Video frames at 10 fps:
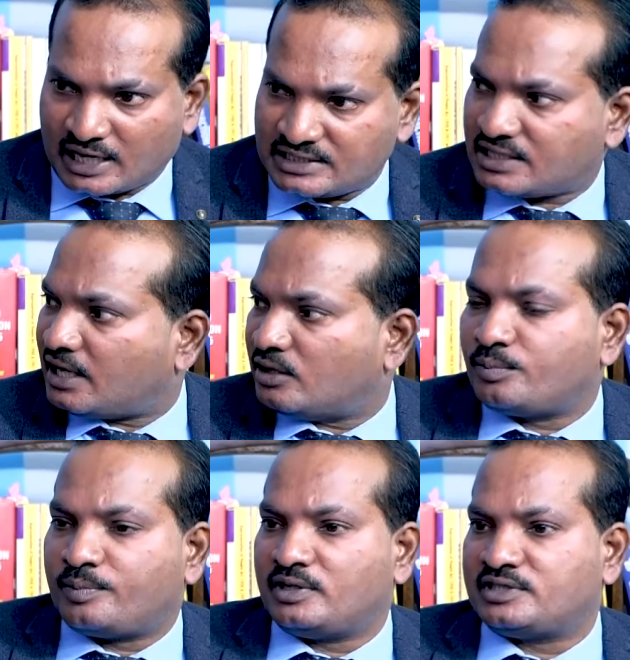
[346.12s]
రాజకీయాలు
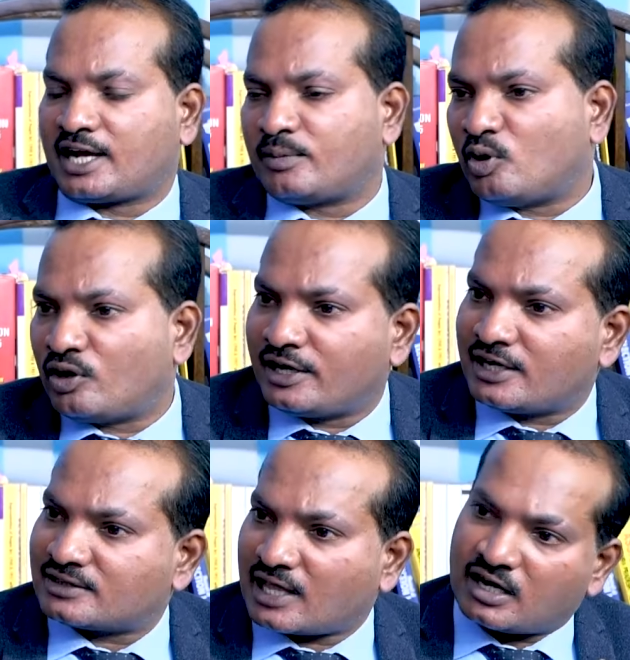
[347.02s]
జగన్మోహన్
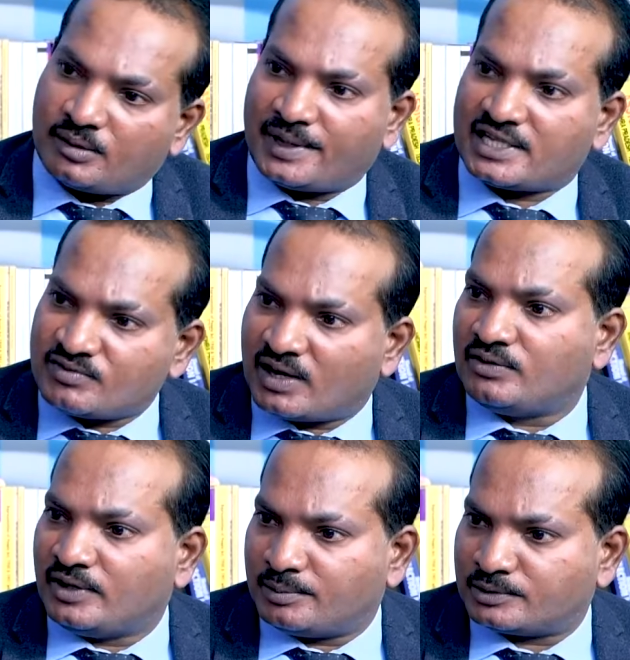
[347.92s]
రెడ్డికి తాకట్టు పెట్టేసి
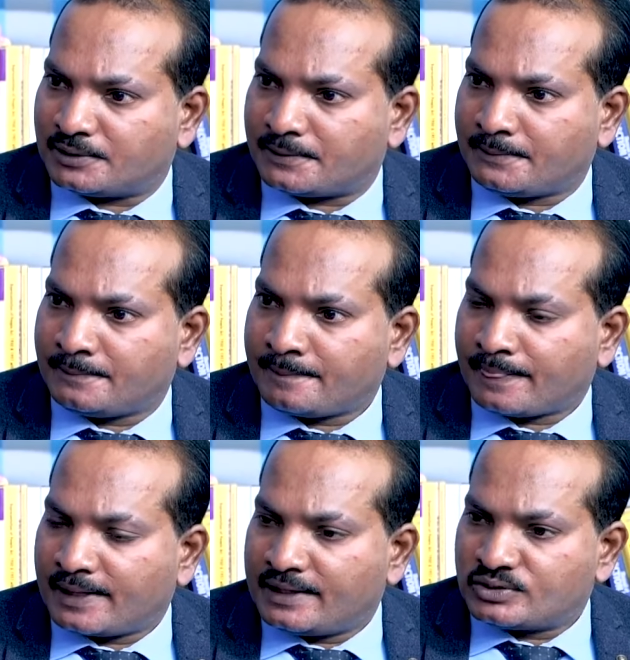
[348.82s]
వాళ్ళు వెళ్ళిపోతారు
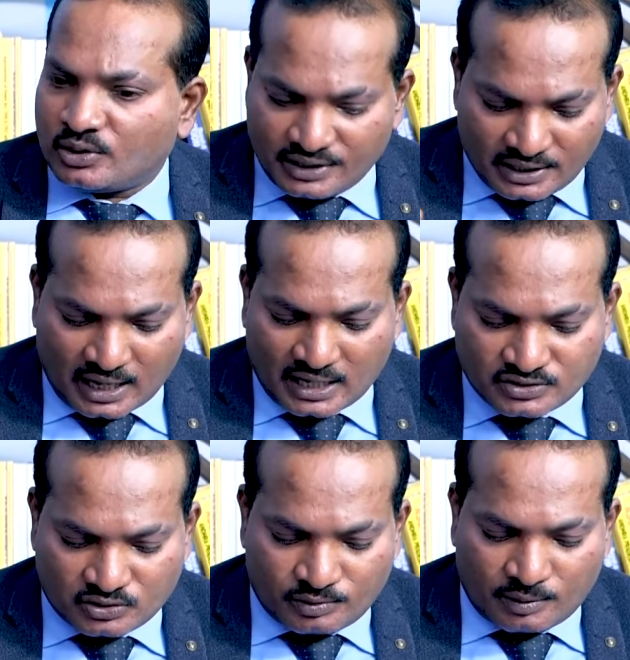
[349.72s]
సో ఈ
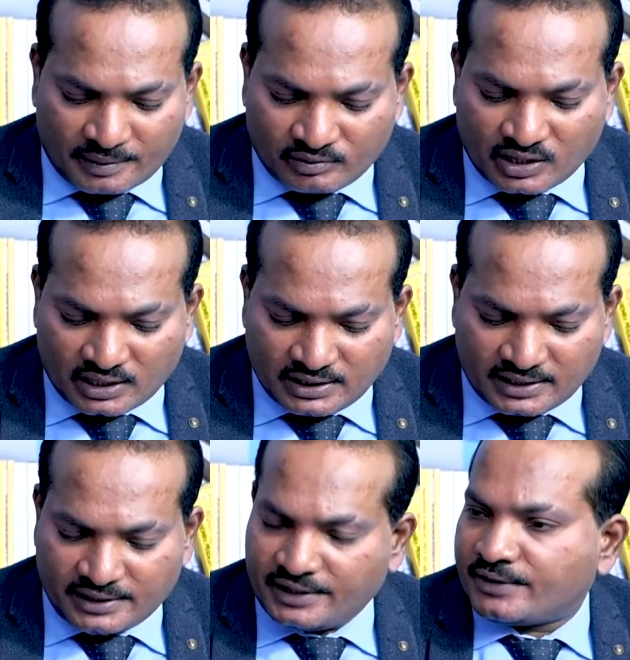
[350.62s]
రాష్ట్రంలో పవన్
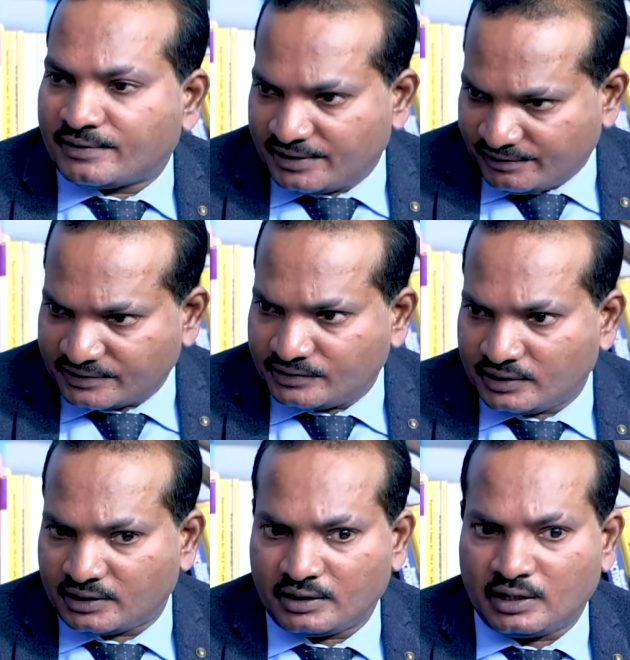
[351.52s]
కళ్యాణ్ అనేటువంటి
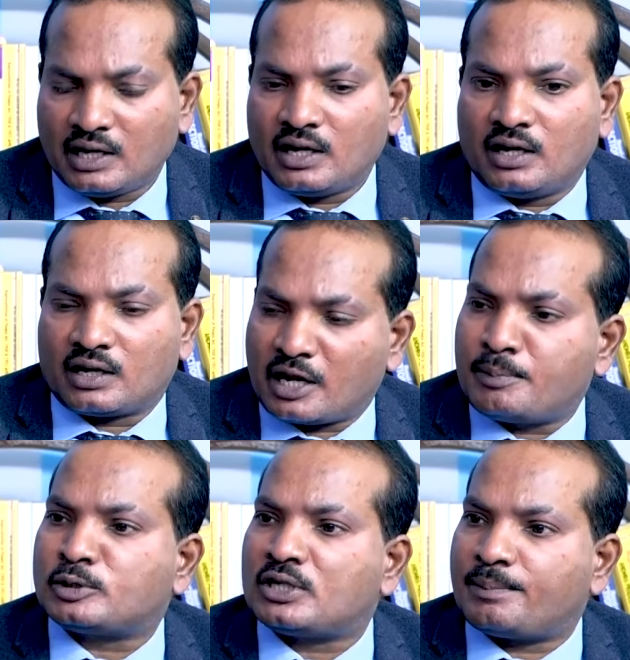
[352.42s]
వ్యక్తి
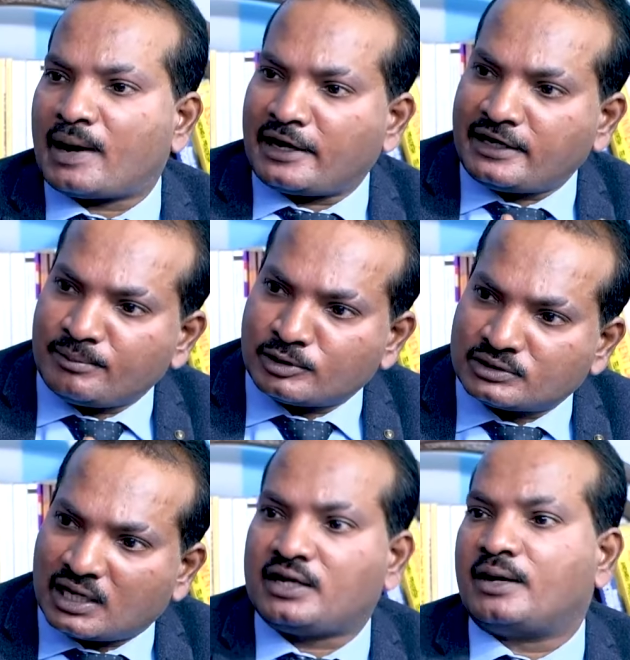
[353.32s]
రేపొద్దున పార్టీ
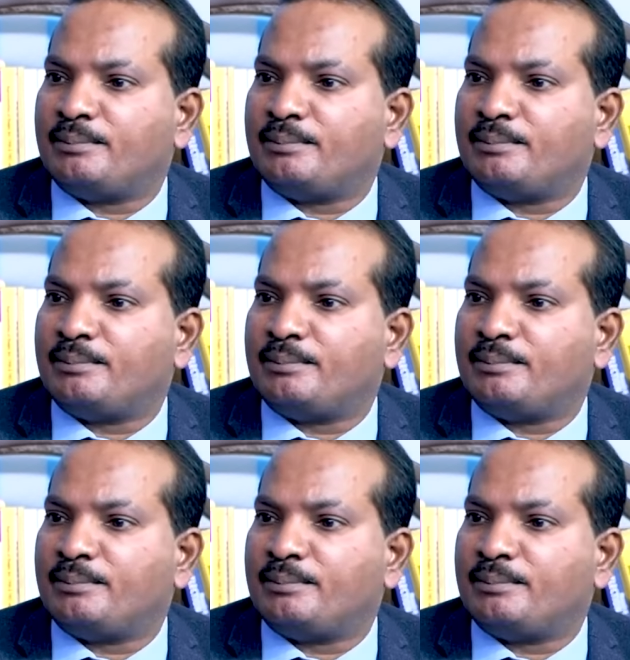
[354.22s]
మొత్తాన్ని